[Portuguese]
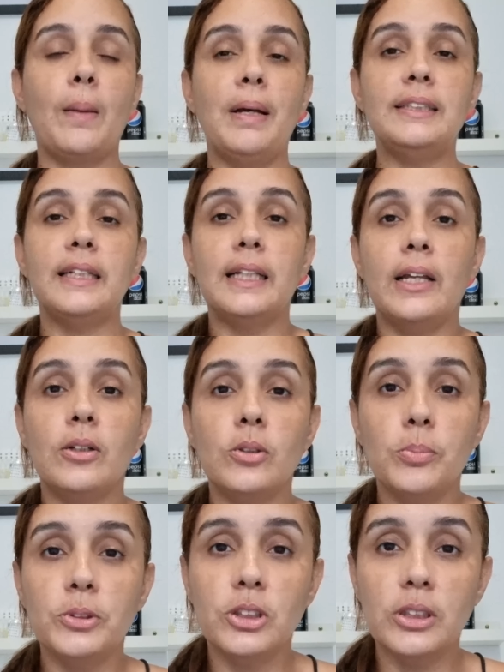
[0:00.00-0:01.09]
Mas é claro que eu
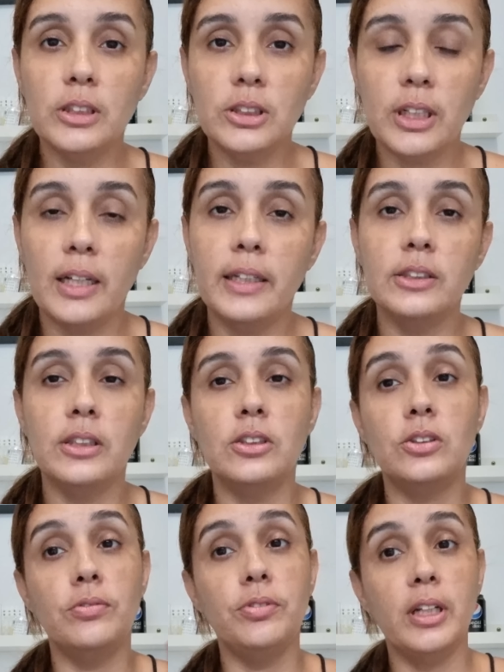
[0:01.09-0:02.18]
não podia deixar, né,
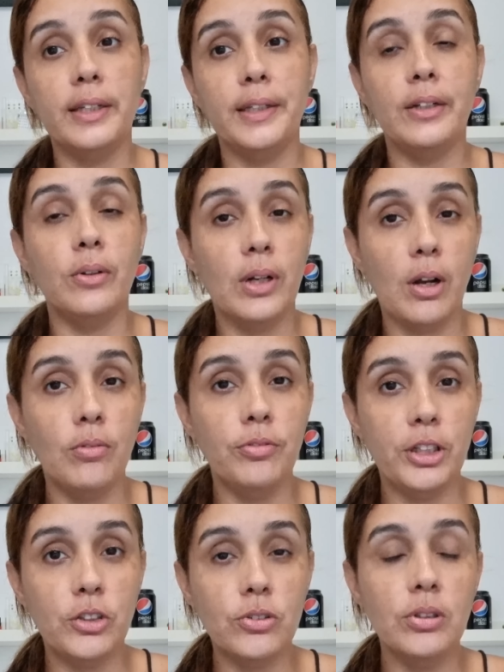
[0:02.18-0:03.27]
gente, de vir aqui colocar o
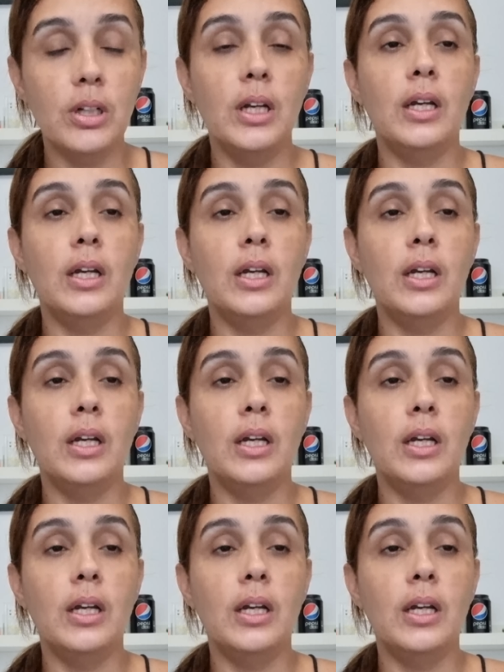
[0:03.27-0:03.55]
vídeo